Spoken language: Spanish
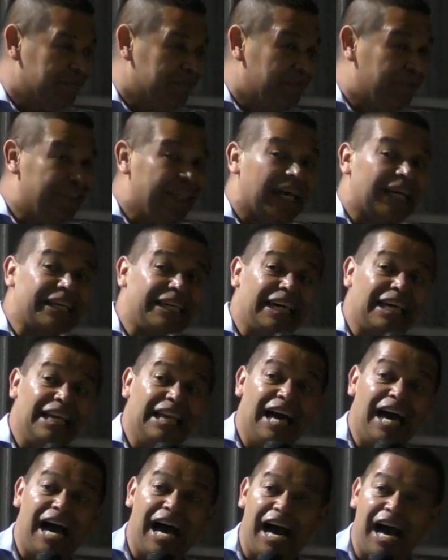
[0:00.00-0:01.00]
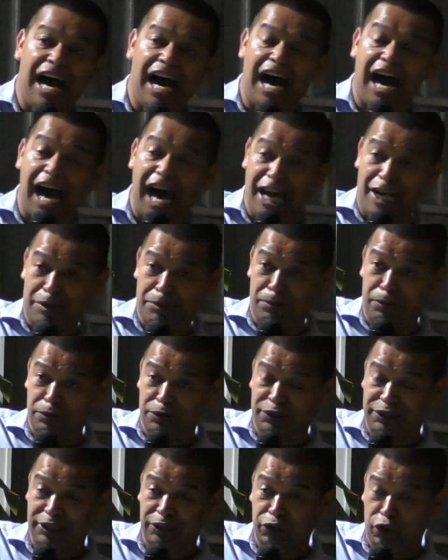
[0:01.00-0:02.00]
de aquel árbol,
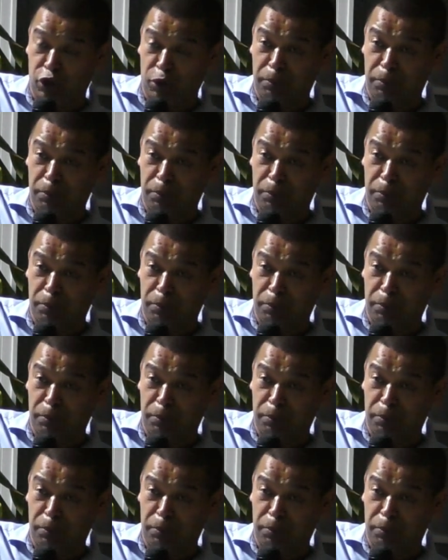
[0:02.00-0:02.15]
si